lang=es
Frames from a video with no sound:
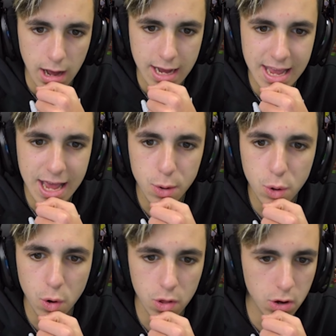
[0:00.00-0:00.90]
Aquí hay
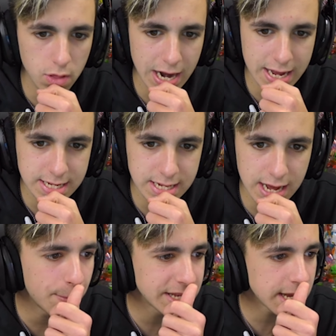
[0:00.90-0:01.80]
un código de la
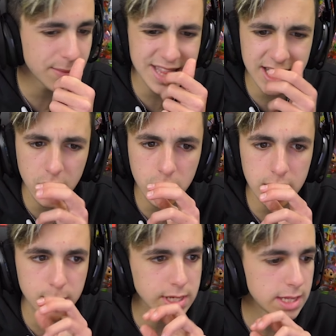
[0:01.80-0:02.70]
isla Básicamente creo
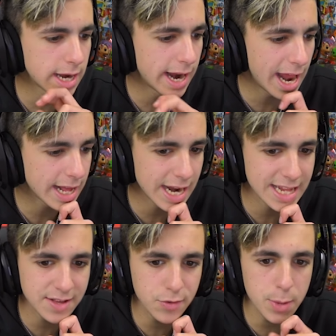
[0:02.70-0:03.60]
que tenemos que entrar al
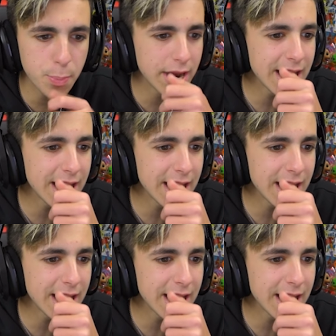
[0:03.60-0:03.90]
creativo y poner